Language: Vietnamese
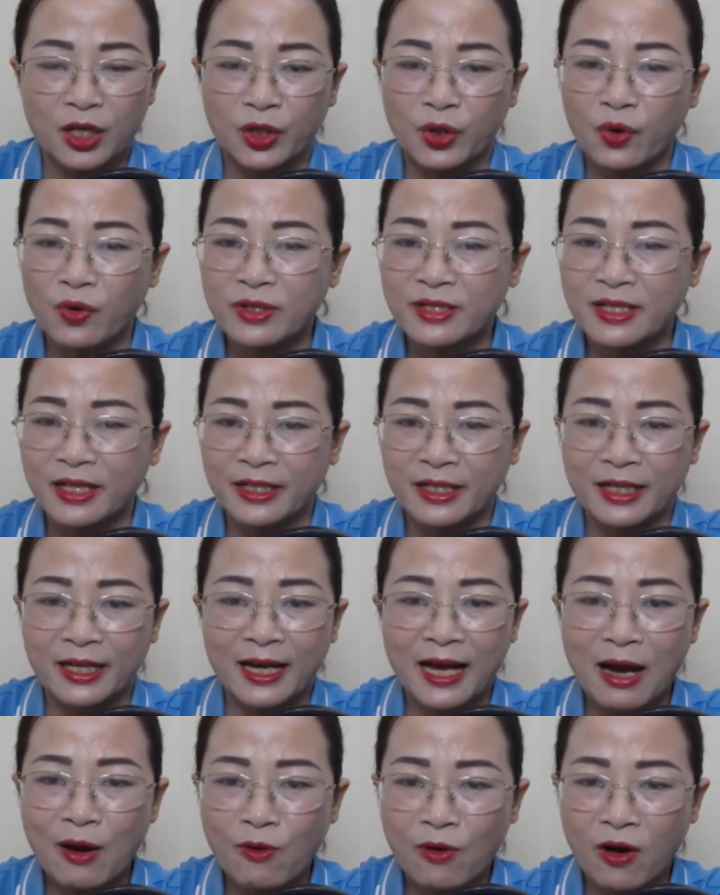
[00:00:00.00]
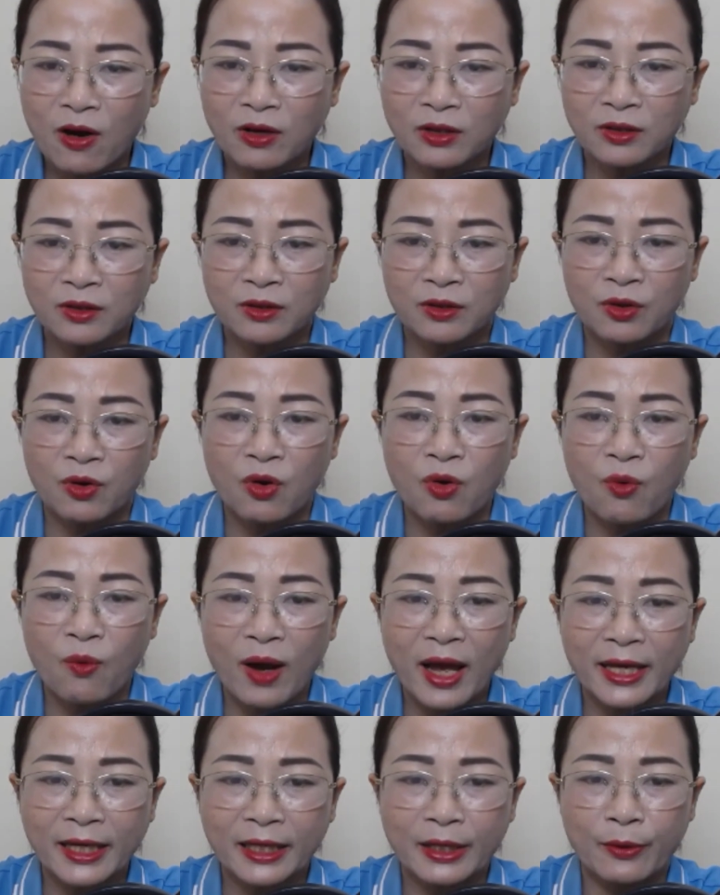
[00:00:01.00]
đôi giày cao gót có
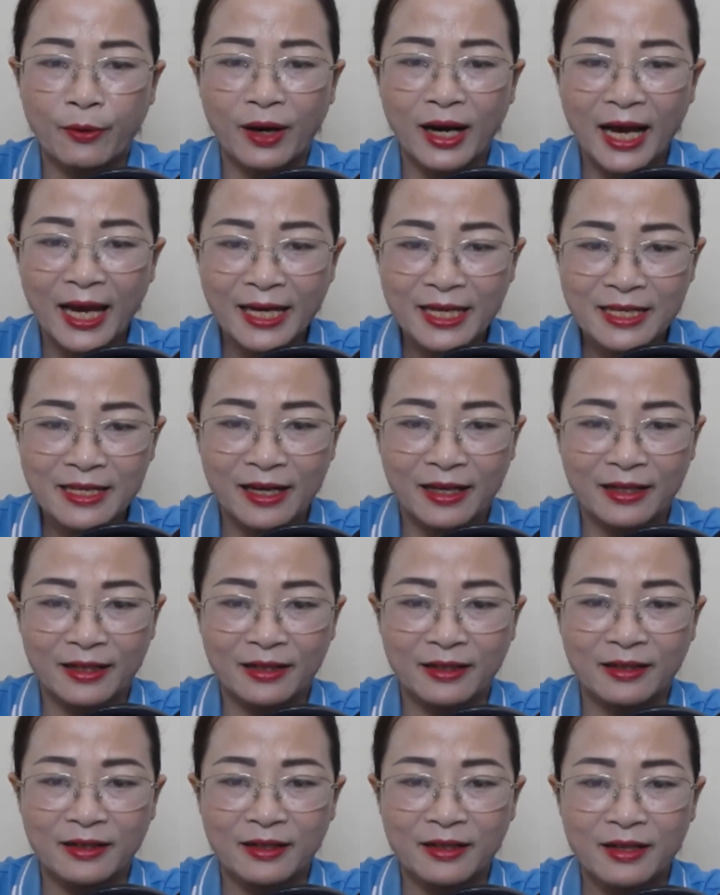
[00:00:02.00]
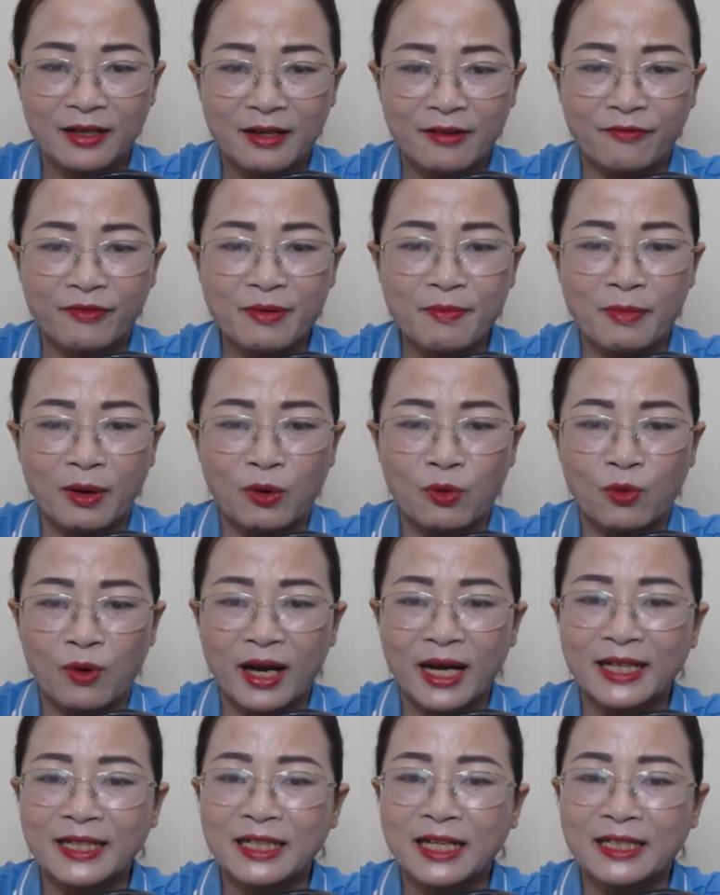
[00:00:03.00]
quai kiểu gái nhảy, với màu
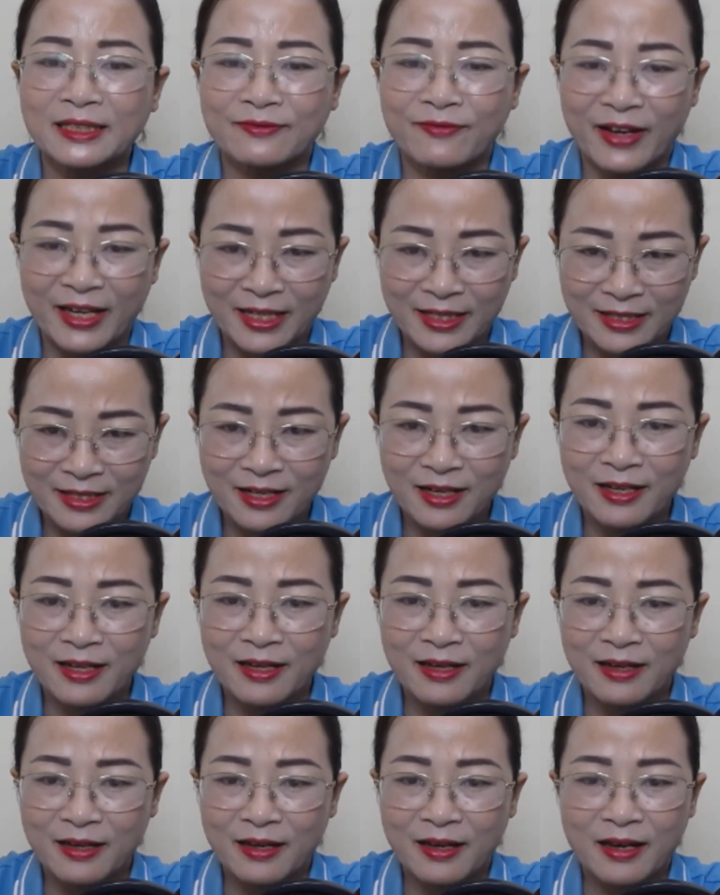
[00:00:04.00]
khăn vành dây.